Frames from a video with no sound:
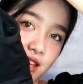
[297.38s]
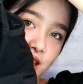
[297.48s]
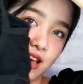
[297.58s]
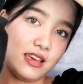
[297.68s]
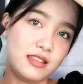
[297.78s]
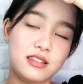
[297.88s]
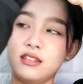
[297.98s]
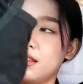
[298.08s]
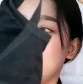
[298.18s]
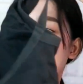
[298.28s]
Ayan.
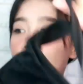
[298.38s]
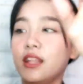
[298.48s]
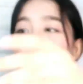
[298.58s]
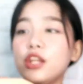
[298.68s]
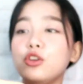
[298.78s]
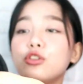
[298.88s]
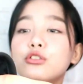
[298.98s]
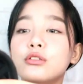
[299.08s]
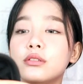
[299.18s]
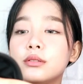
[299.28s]
And then
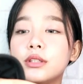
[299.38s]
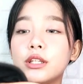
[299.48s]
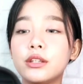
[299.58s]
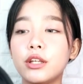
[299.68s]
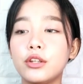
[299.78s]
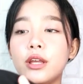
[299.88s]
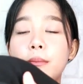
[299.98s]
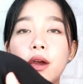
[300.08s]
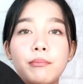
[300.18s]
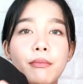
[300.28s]
yung dito, dito
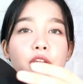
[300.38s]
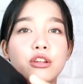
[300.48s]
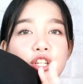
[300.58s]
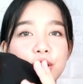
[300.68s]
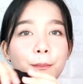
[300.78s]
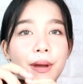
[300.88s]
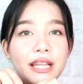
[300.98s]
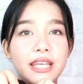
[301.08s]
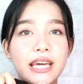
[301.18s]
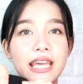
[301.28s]
niya, mer meron na siyang
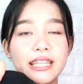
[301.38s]
padding